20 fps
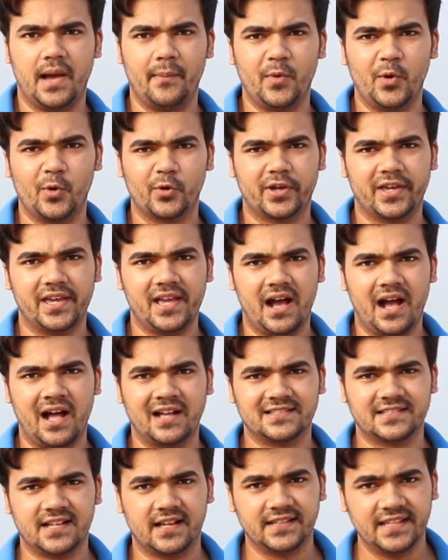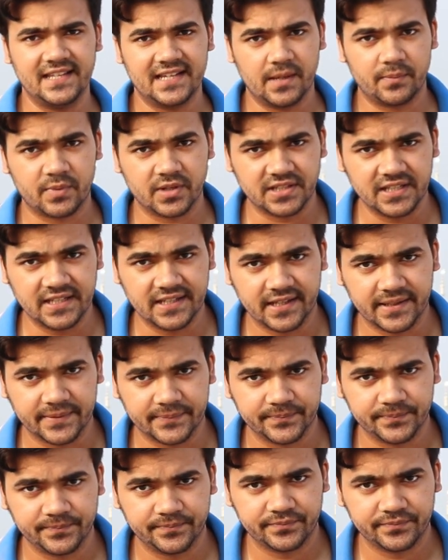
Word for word: हम लोग की आज़ादी का प्रतीक है